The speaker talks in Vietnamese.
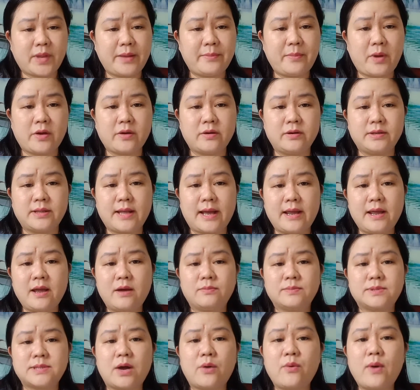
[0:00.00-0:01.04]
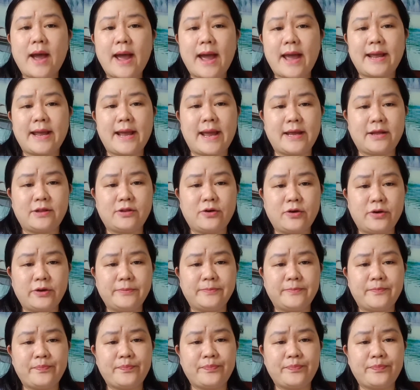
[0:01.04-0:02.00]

thì mọi người thấy không sau hai ngày thôi